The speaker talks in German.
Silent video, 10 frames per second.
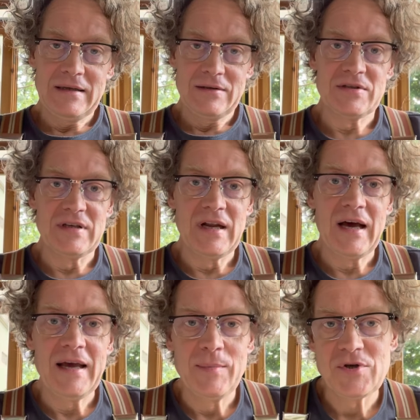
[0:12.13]
aus
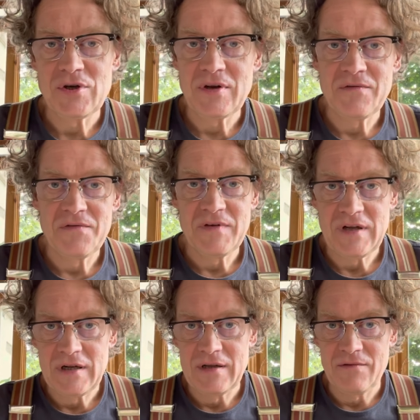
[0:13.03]
den heimischen
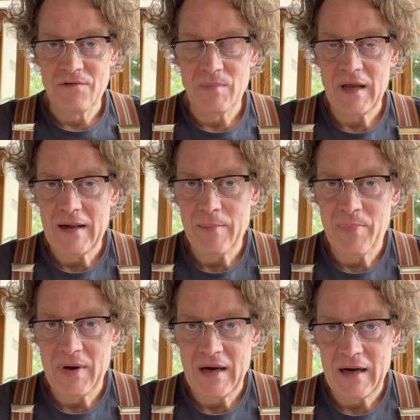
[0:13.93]
Gefilden vom
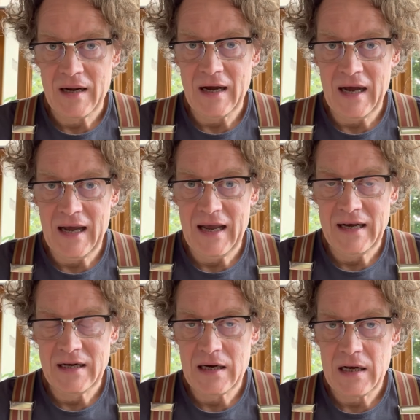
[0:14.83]
Elbhang
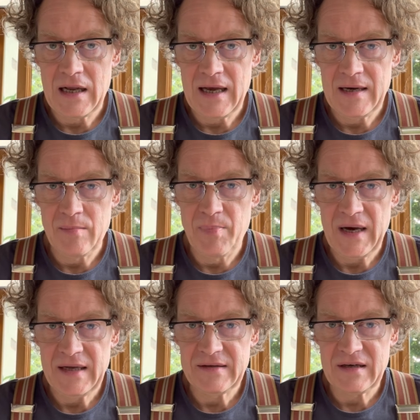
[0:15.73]
einen kleinen
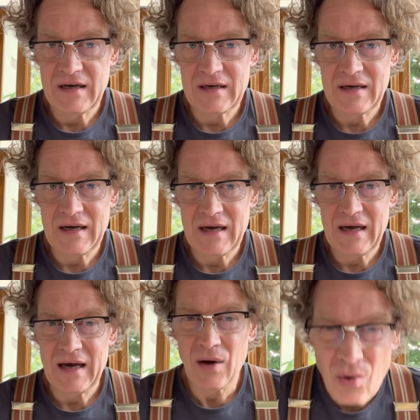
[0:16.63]
Beitrag
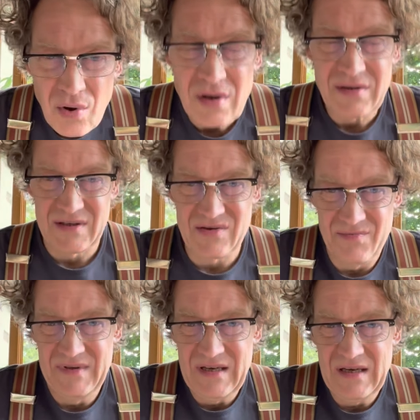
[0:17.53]
auch
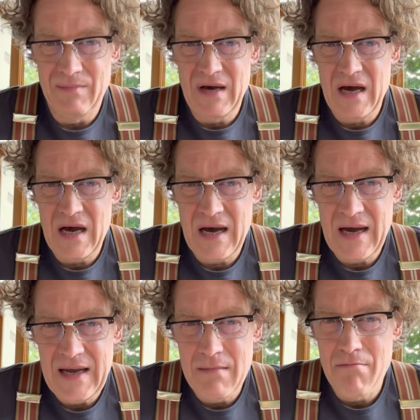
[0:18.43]
zum Thema
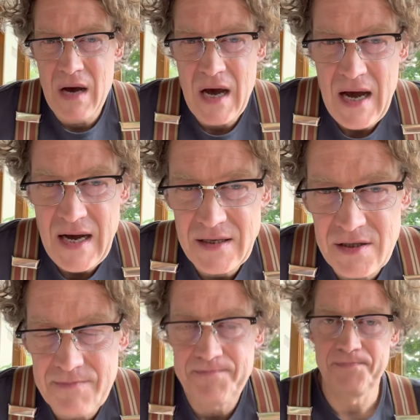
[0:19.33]

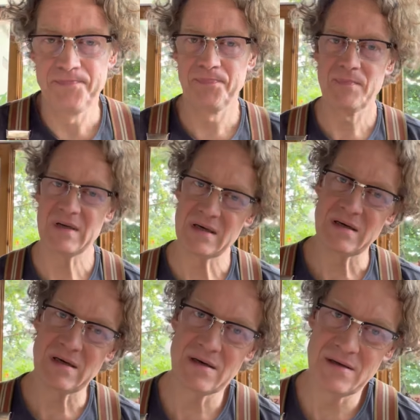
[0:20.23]
Heimat. Ich bin ja
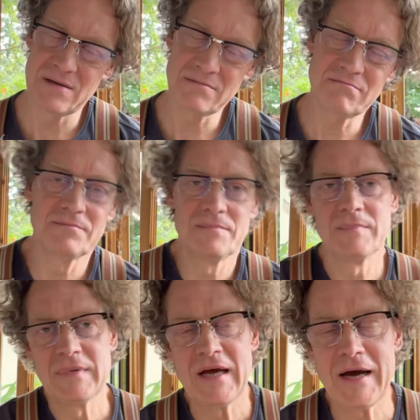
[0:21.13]
gerade hier,
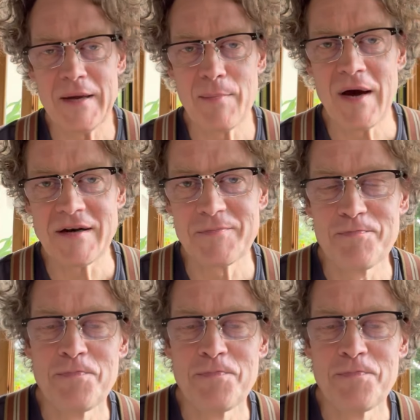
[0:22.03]
der Heimat